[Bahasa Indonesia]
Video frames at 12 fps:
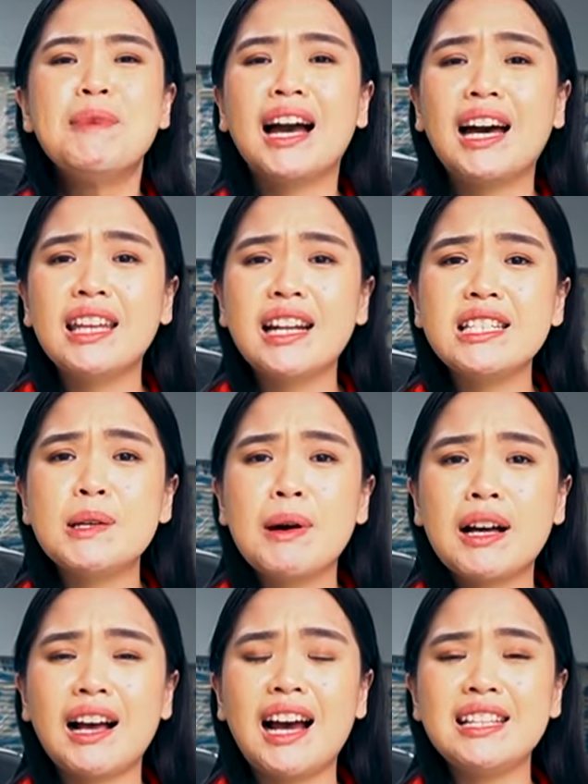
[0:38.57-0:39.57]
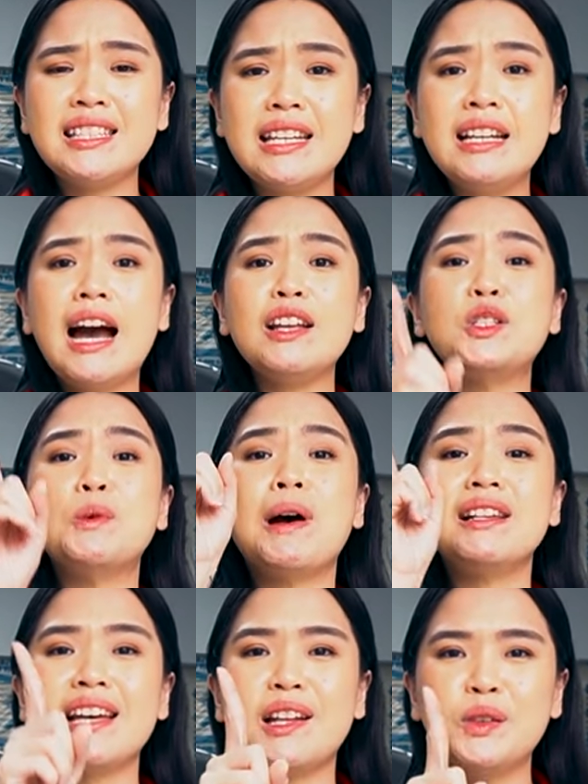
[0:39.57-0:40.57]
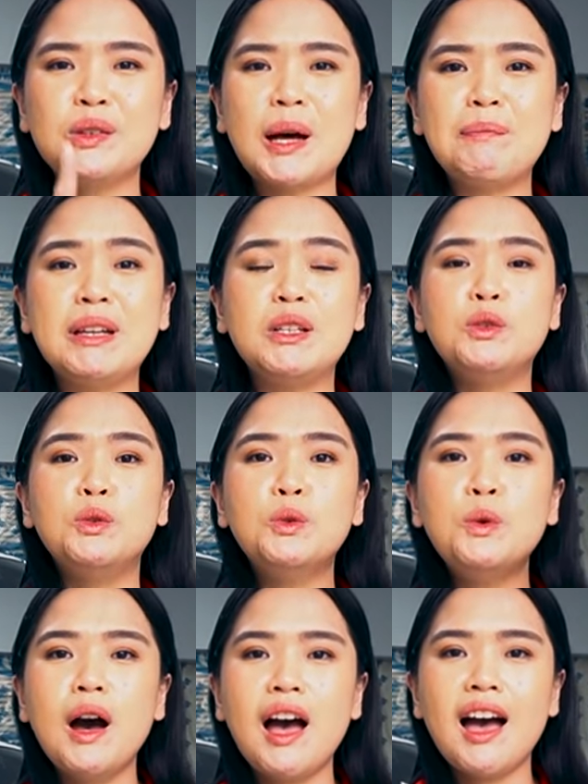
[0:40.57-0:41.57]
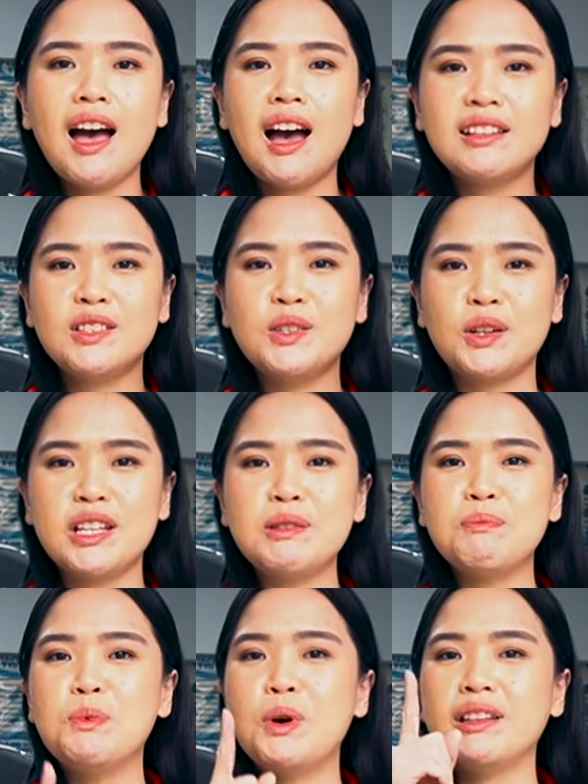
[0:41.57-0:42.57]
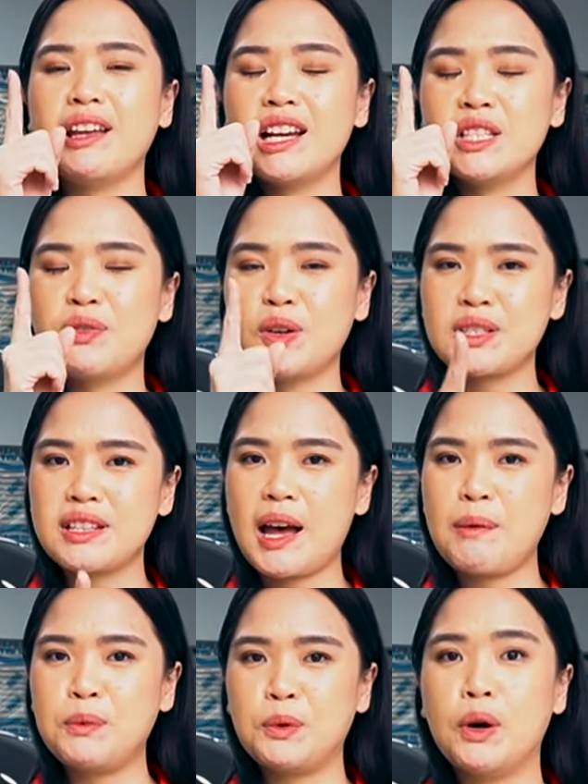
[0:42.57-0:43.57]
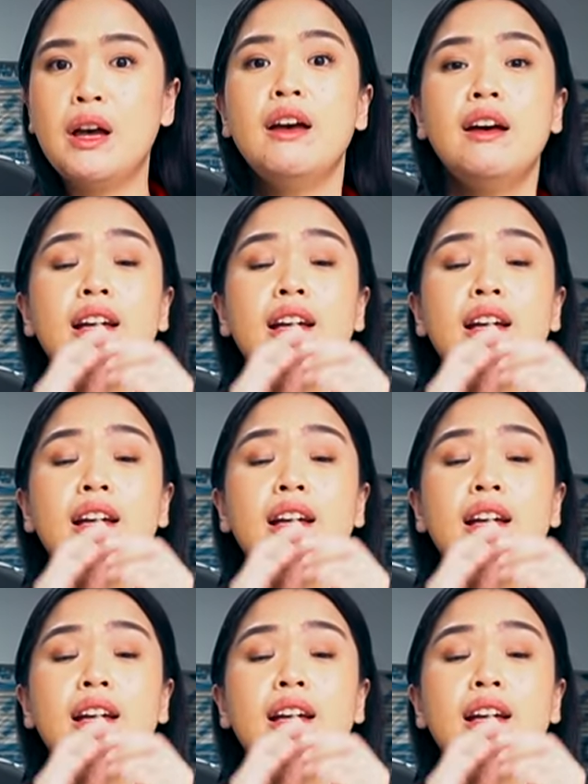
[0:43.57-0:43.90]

Makanya Resha bakal kasih gak cuma satu tapi dua aksesoris buat X-Force kamu.